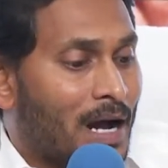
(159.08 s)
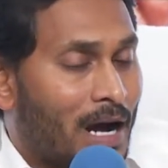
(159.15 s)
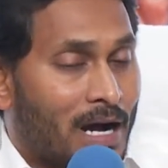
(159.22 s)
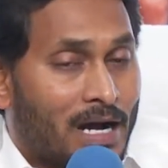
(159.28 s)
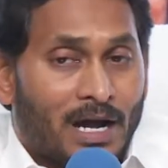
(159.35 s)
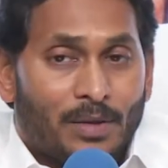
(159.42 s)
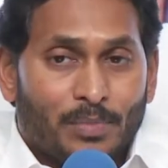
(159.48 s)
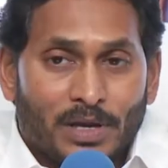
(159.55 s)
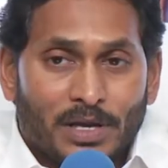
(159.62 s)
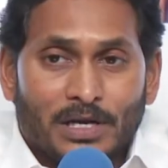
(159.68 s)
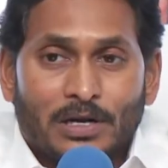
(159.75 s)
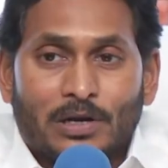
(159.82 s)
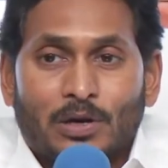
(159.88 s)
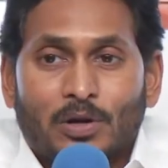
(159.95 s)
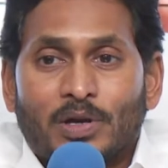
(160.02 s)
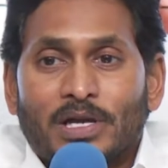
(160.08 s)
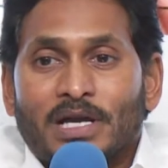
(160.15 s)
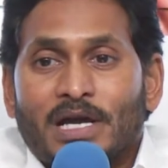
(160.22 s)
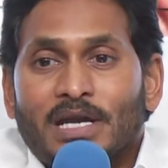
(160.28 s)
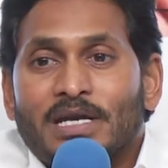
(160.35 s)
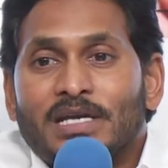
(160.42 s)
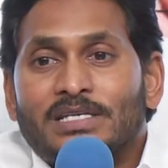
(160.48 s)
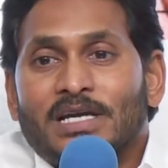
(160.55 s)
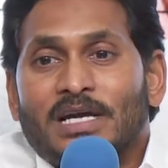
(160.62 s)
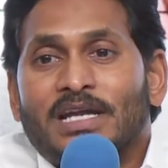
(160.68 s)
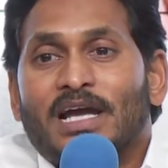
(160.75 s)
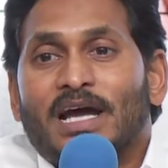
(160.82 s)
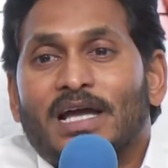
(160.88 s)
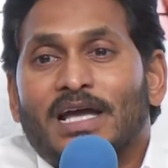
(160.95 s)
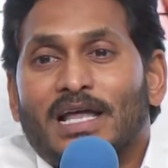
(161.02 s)
అక్క మీ ఇంట్లో ఇవన్నీ
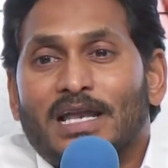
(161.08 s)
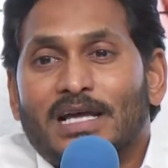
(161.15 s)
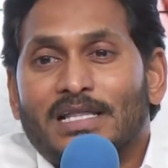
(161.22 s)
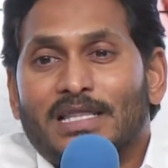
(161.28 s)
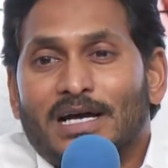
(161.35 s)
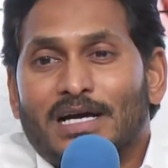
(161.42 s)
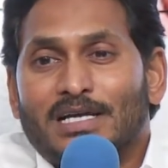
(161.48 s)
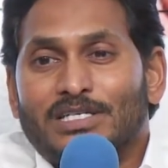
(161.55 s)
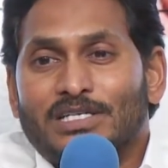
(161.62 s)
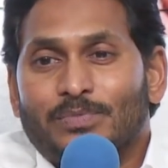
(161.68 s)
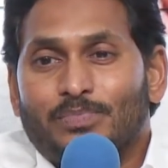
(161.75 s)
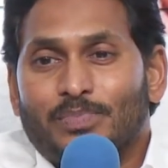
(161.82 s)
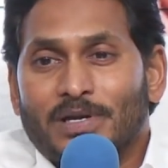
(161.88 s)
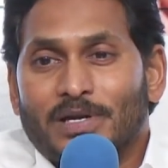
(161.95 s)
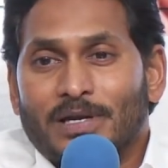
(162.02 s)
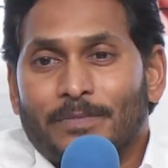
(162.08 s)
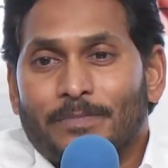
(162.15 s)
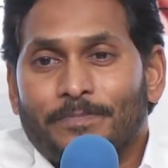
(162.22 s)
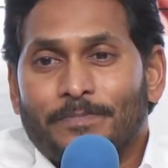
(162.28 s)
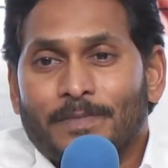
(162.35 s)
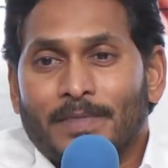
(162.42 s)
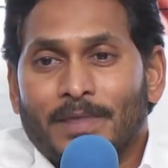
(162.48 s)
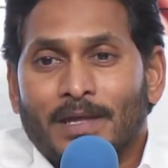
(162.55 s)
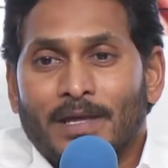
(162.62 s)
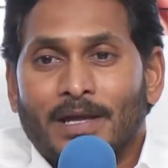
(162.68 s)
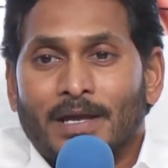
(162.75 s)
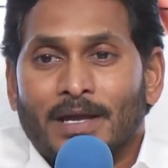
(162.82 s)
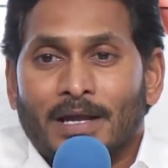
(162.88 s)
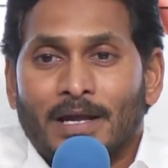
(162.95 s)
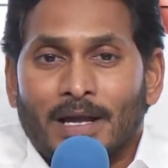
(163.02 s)
జరిగాయా లేదా అని చెప్పి
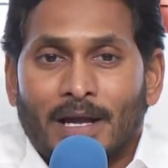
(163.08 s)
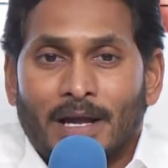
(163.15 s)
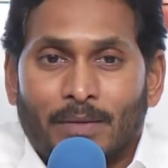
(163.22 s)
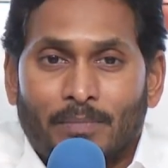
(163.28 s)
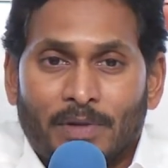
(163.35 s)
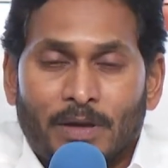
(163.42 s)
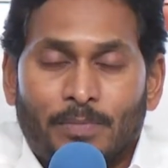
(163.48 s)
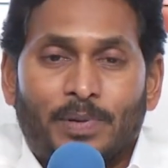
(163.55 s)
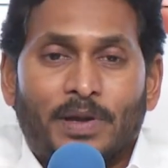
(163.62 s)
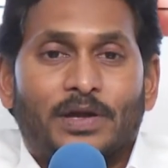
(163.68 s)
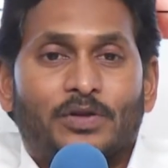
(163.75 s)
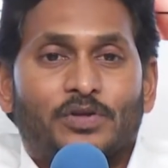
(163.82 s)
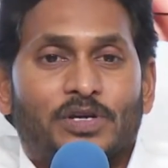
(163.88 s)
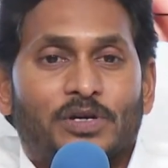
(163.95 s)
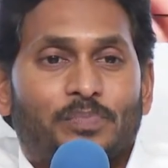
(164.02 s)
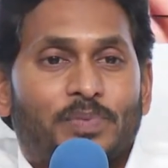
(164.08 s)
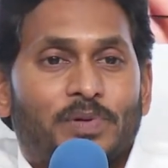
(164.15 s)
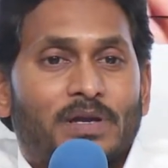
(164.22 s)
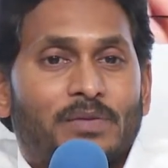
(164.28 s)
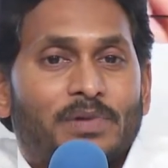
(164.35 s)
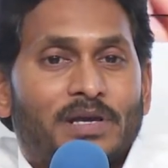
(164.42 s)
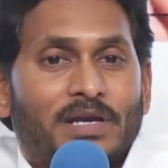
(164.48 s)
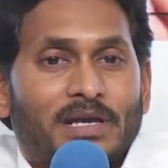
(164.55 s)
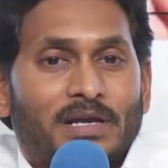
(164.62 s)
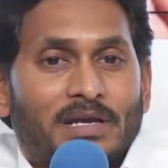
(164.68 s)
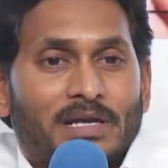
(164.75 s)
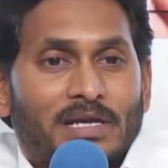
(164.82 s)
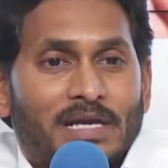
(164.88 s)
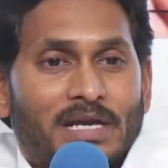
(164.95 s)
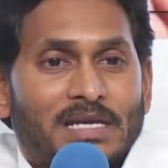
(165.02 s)
మీ పేరు చెప్పి మీకు
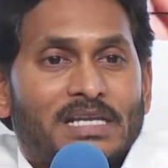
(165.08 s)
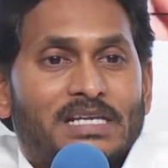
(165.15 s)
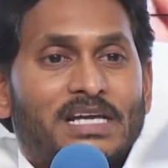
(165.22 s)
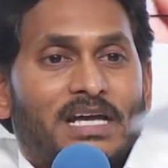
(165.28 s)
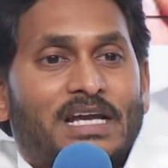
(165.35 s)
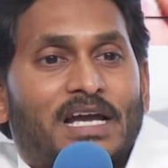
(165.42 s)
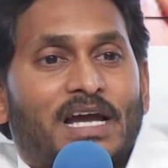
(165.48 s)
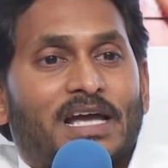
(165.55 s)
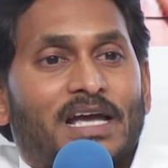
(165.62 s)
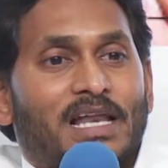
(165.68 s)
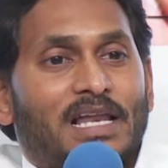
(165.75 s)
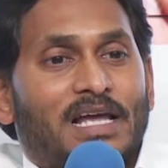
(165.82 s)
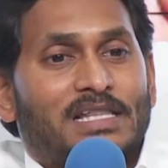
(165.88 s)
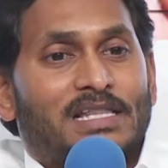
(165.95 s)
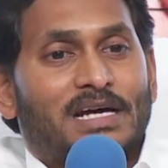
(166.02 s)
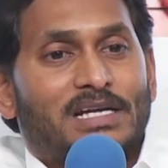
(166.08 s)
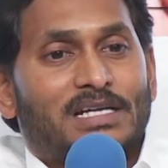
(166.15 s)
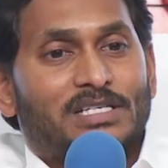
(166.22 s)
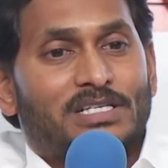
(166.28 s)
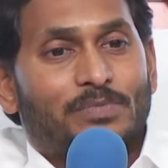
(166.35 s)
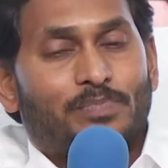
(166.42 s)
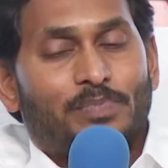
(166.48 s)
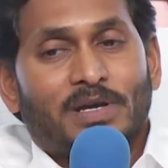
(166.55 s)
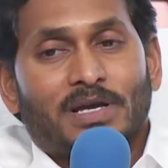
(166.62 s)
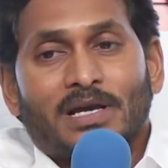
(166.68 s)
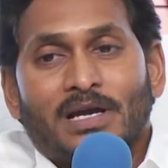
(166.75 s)
ఇవన్నీ జరిగాయా లేదా అని చెప్పి